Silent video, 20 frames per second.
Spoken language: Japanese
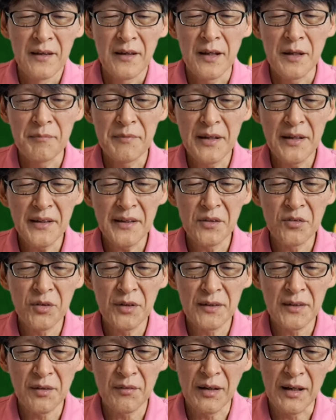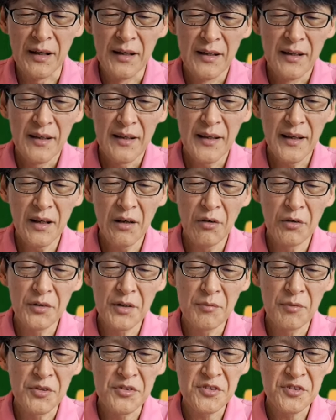え宮家の方は、笑顔
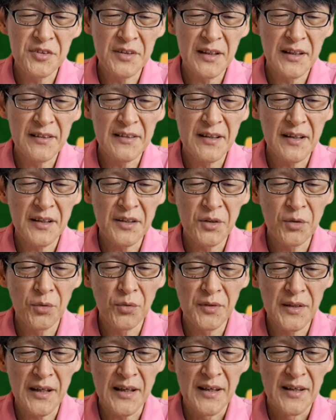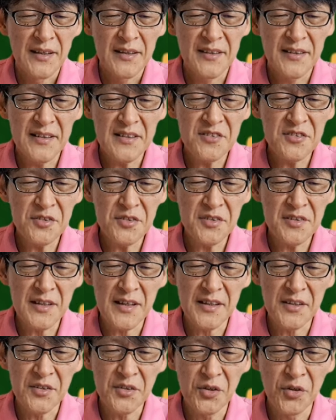でも作られたようで、引きつって
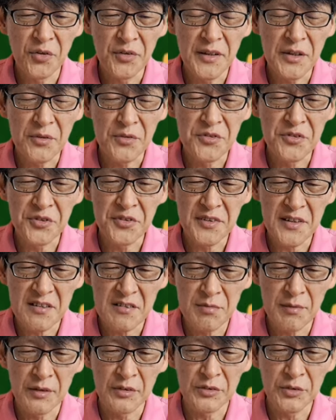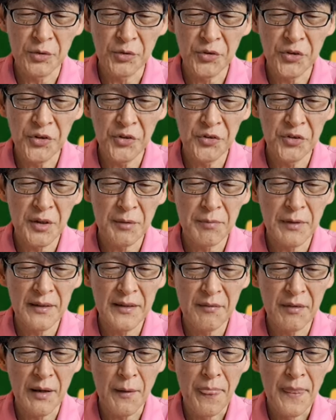いるように映ってしまう。このような場
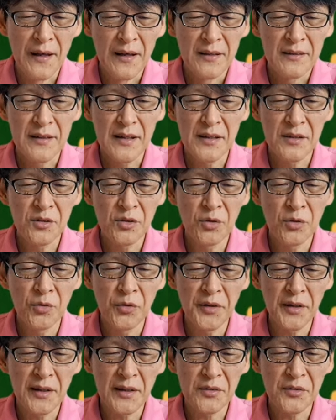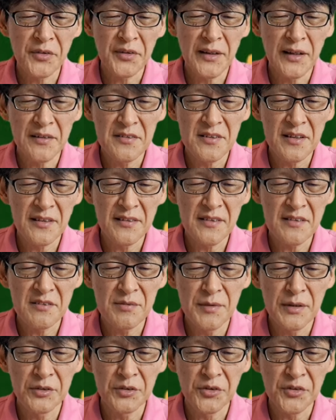では、天皇ご一家と比較されて
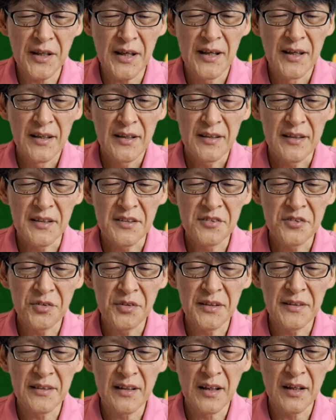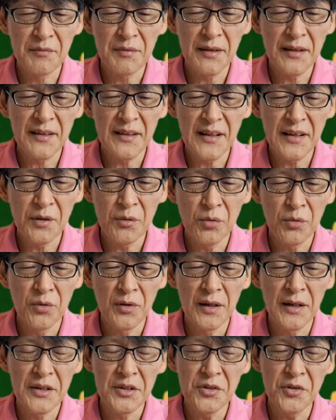しまうので、一緒に並ばれない
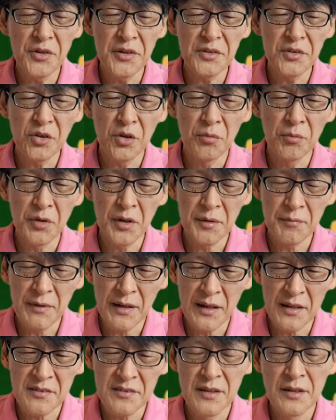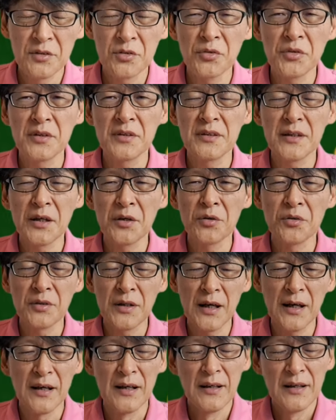方が良いと思います。といったよう
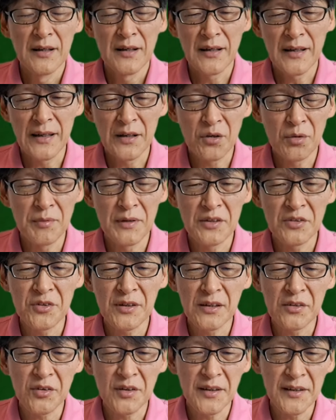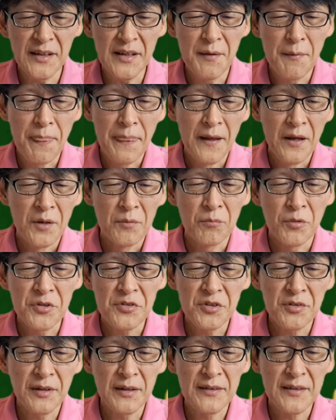な、えー、コメントだとかね、も
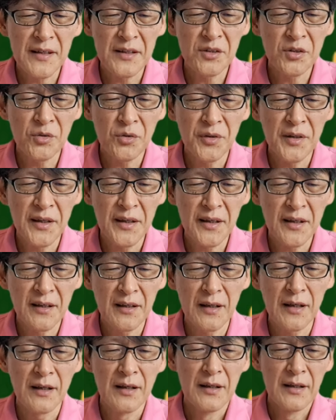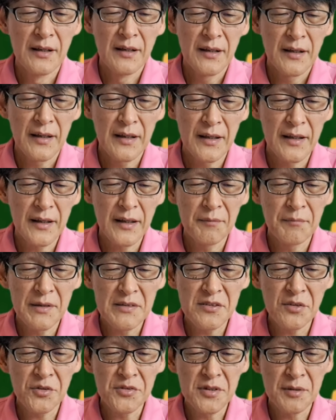しくは天皇陛下が、えー、
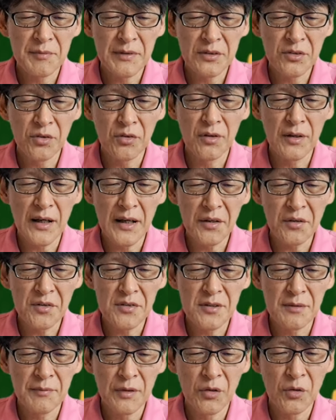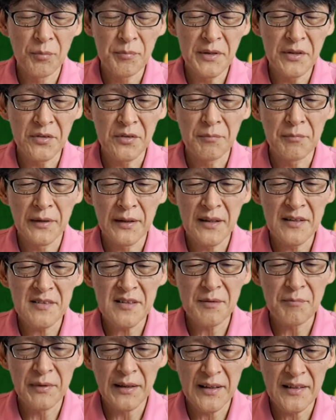雅子さまと愛子さまを見る
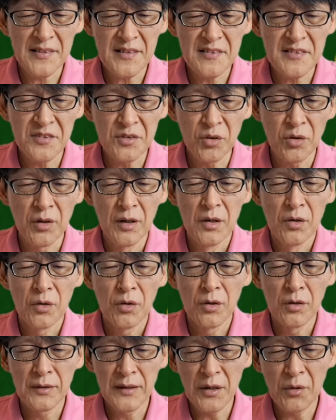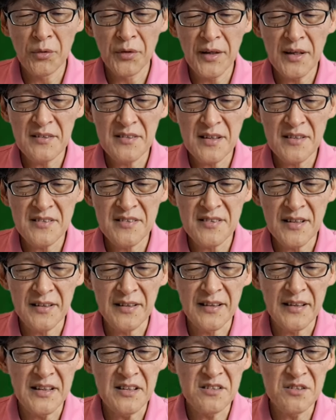眼差しのね、お優しさ
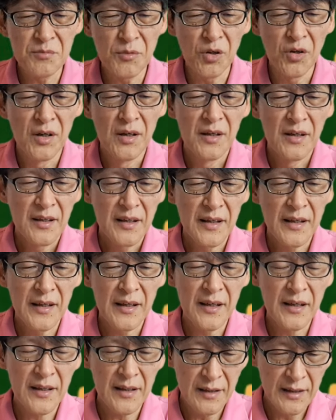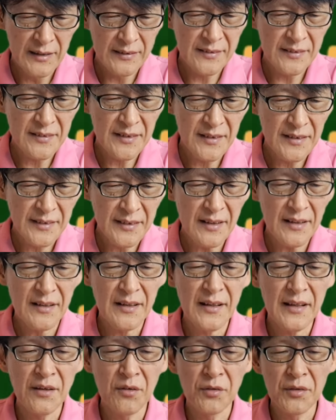にいつも、えー、温かな、
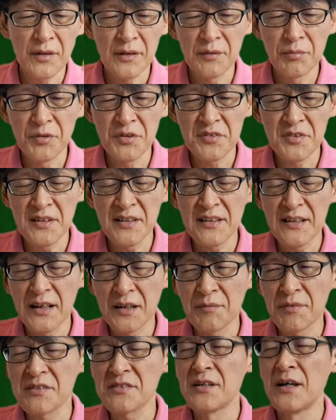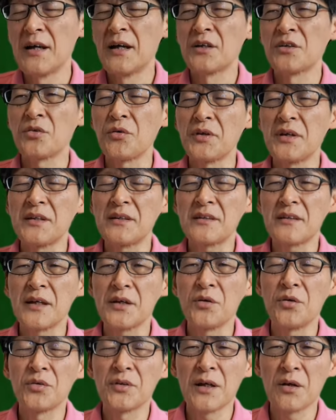えー、気持ちになります。といった
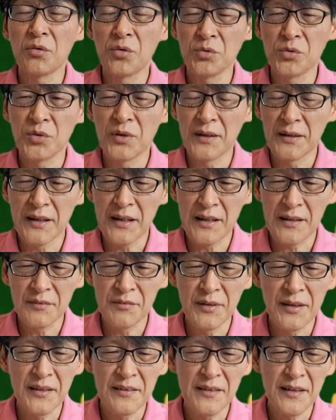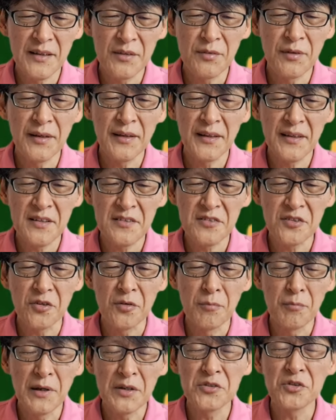ようなことがね、言われているわけです
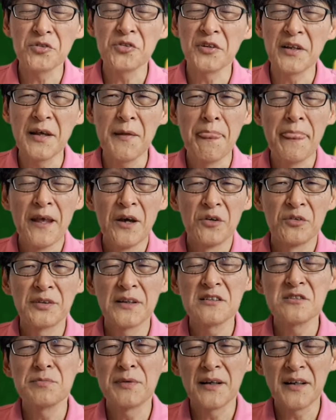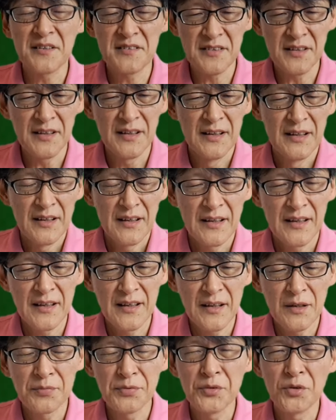よ。まあちょっとね、二つばかし、
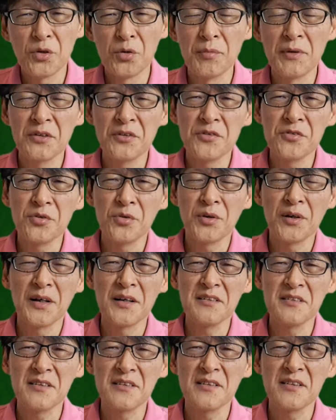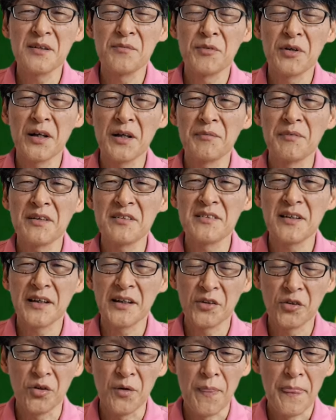えー、Yahoo コメント紹介させてもらいました
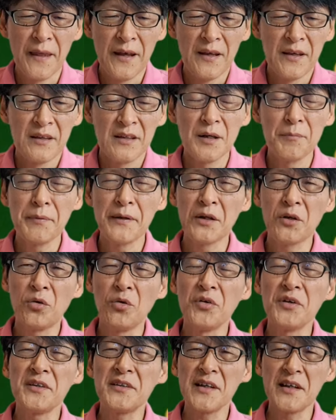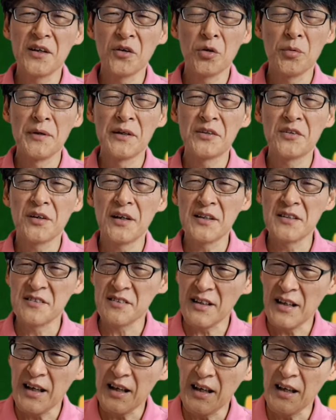けど、やっぱりこういったようなコメントが
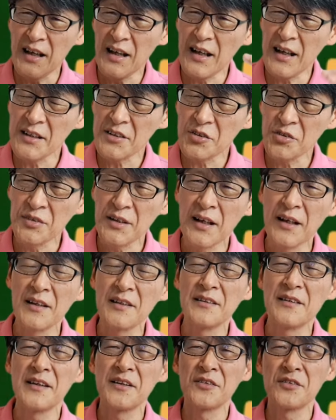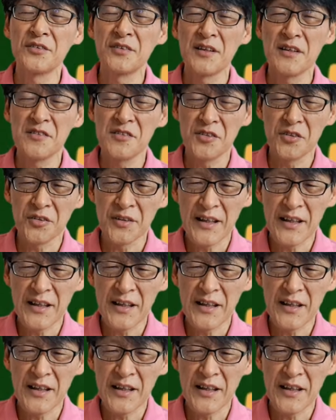ずらーっと並んでいるんですよ